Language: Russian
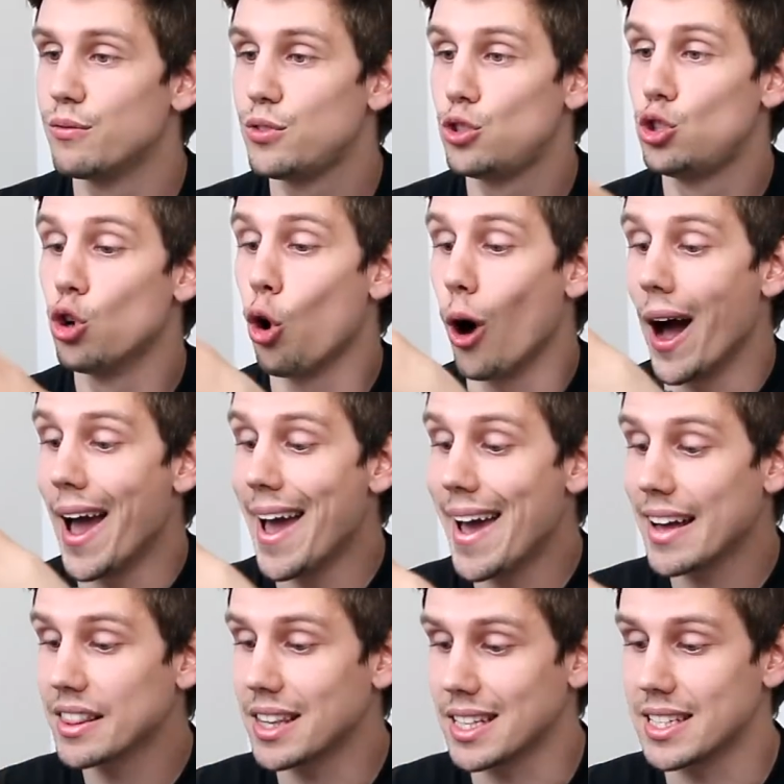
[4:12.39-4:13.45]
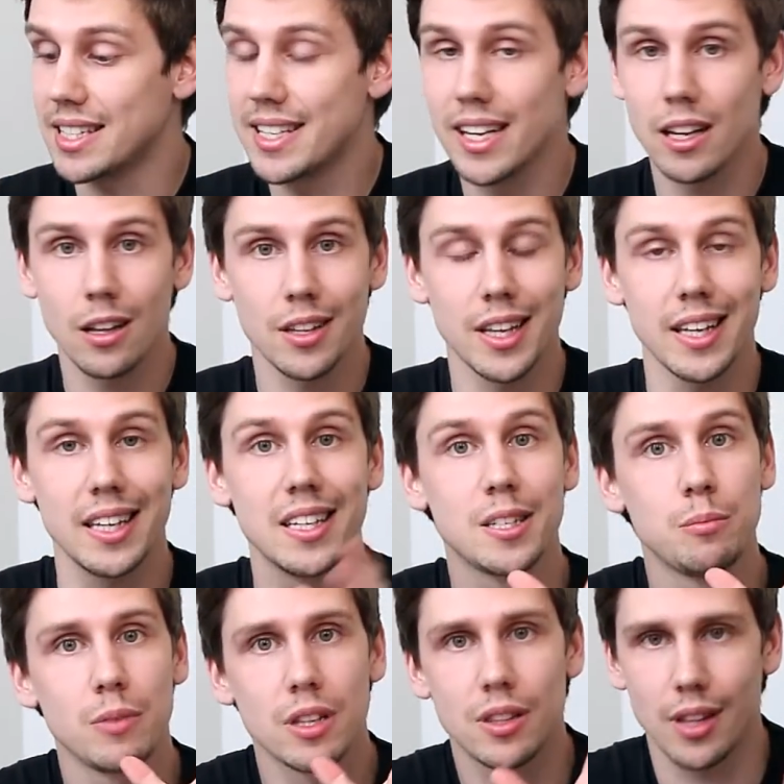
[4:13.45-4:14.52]
Все это сделано
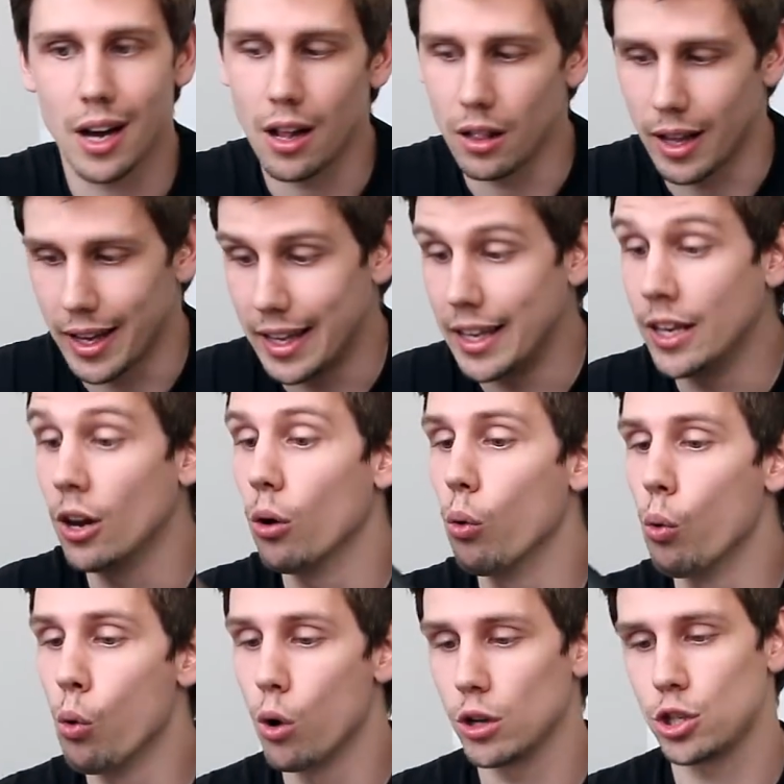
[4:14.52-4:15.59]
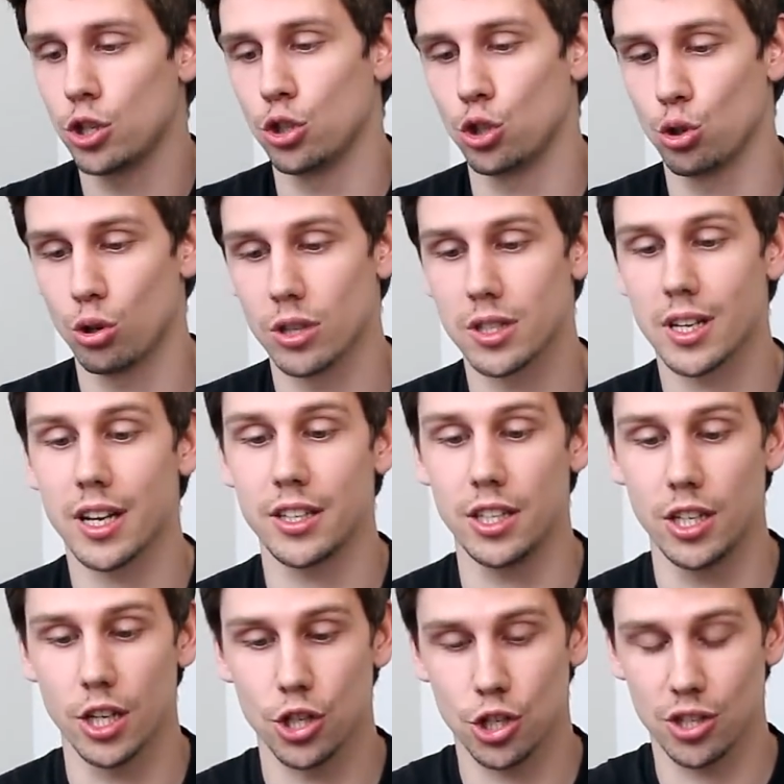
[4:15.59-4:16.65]
из металла и очень жестко
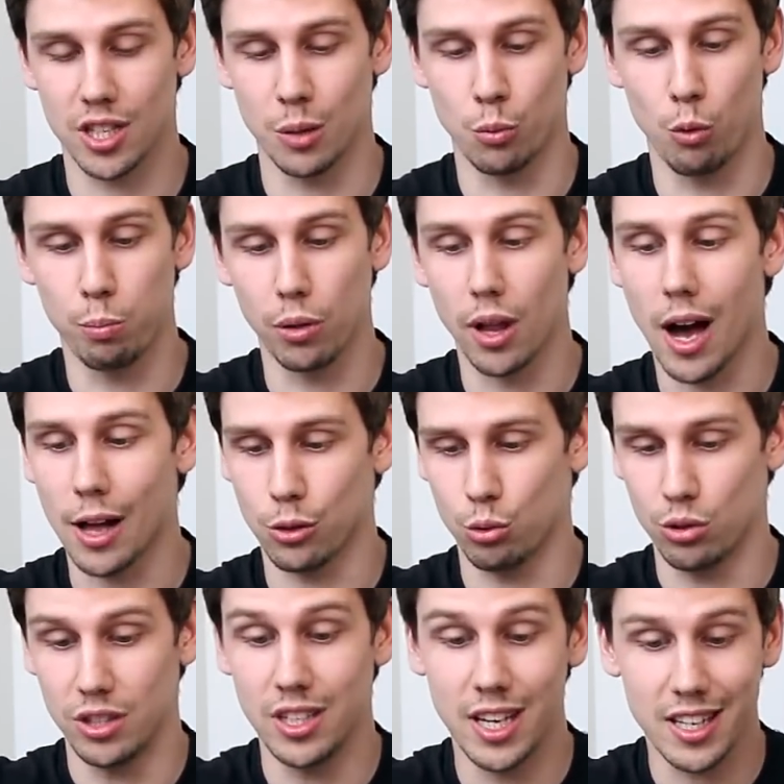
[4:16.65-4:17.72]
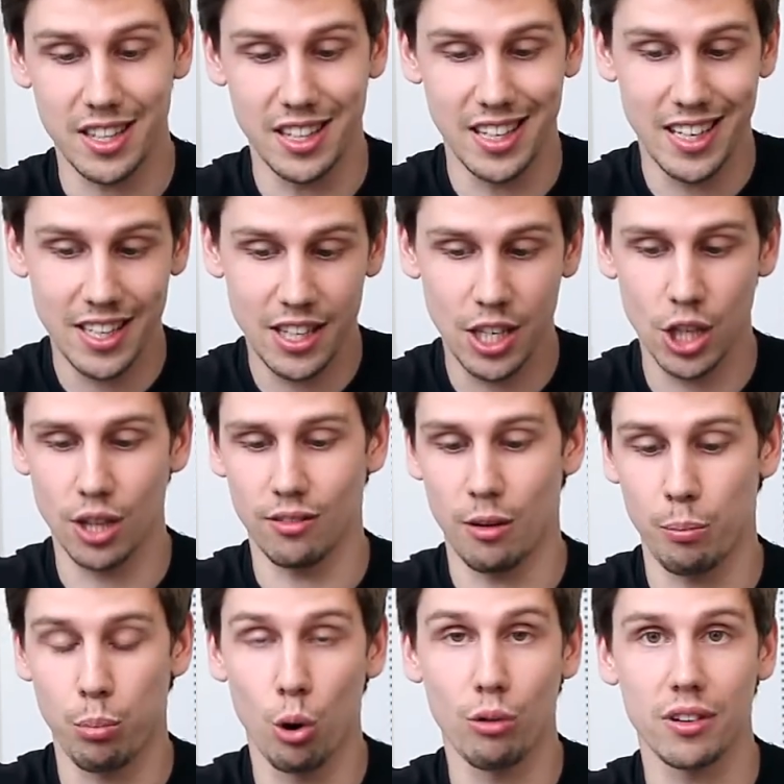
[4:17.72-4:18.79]
держит саму плату. Нет ни единого
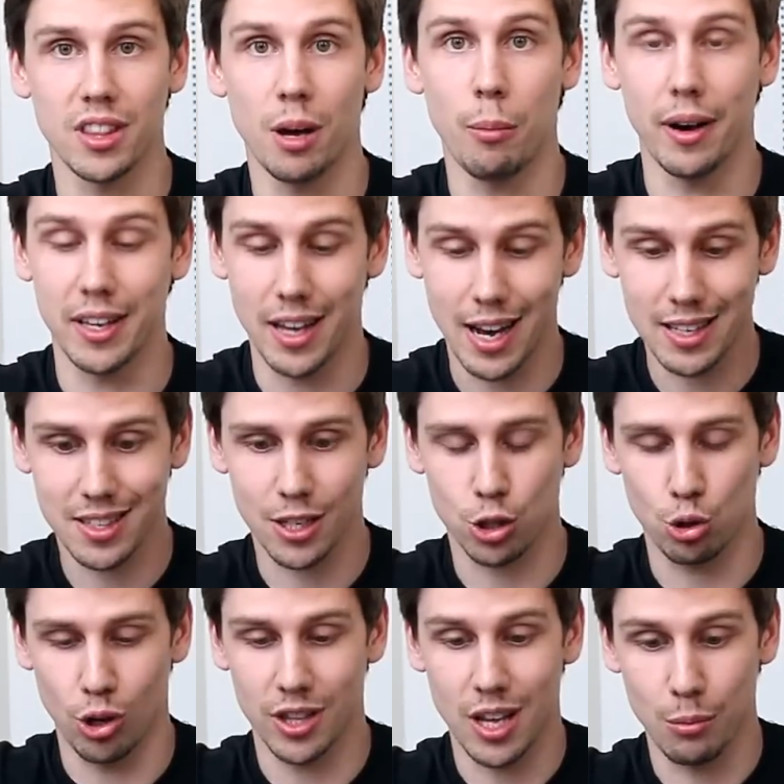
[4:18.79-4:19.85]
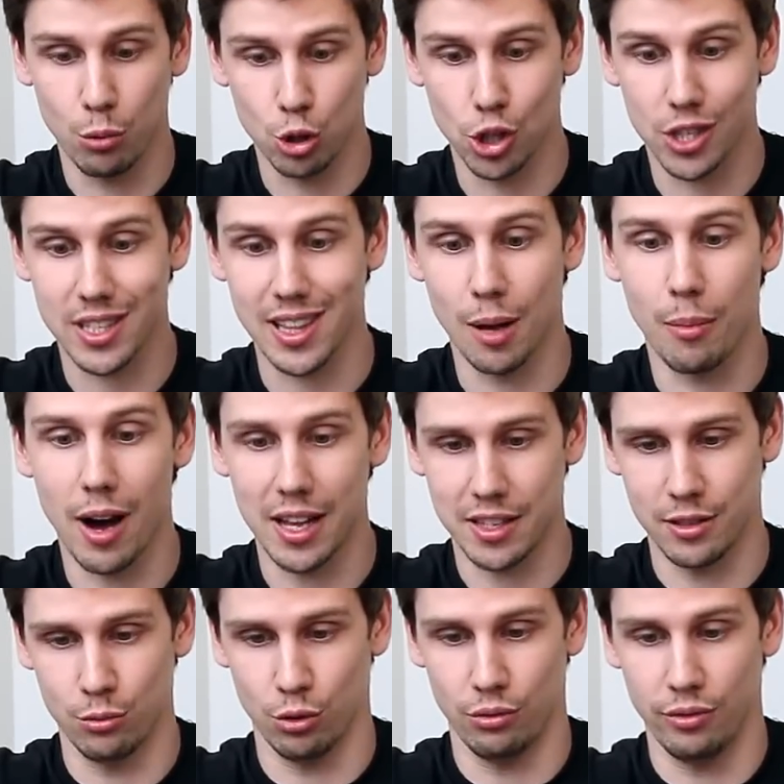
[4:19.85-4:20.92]
повода бояться, что она может
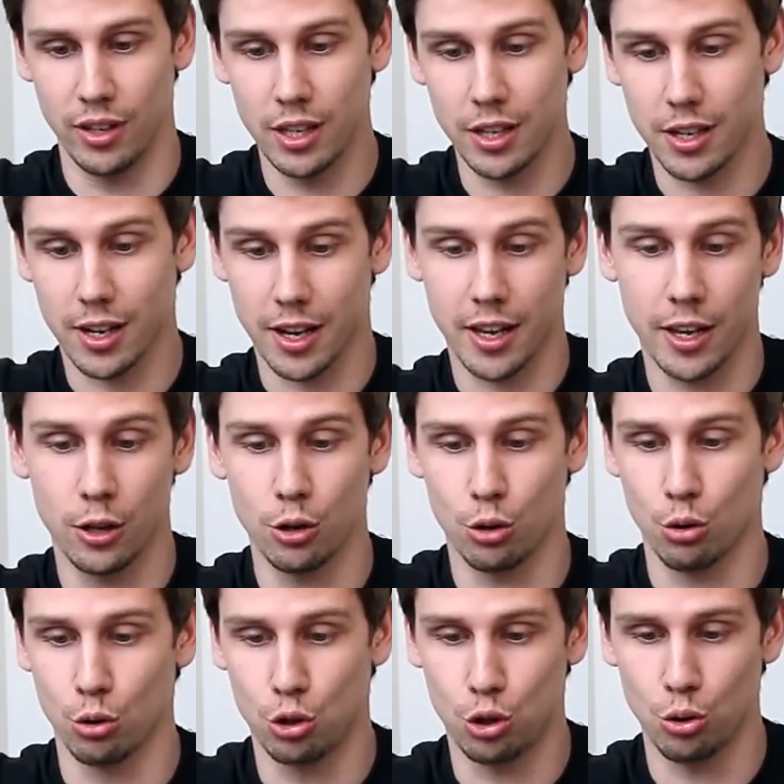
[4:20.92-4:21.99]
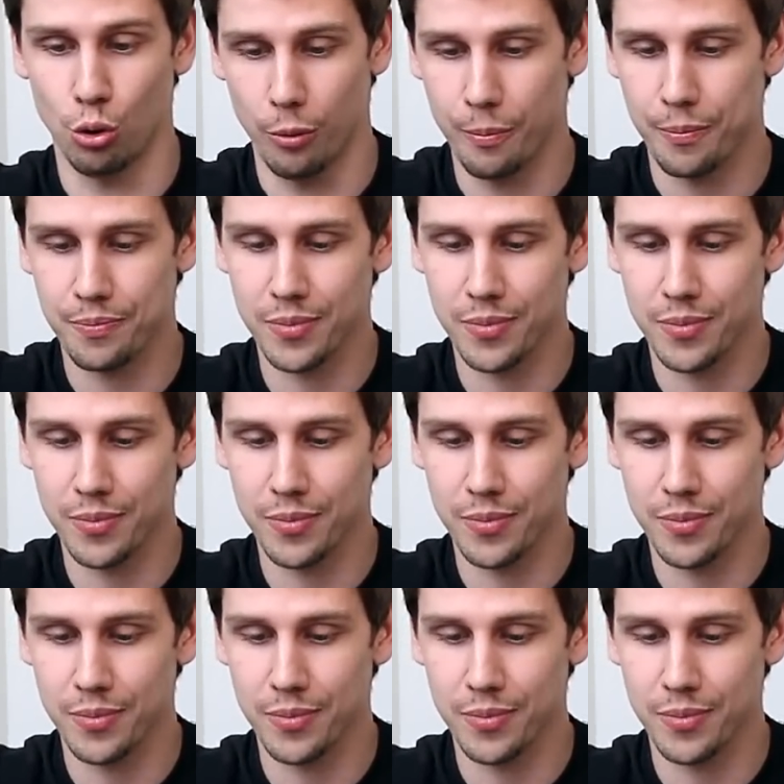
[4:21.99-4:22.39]
сломаться. Вот видите, как я ее кручу?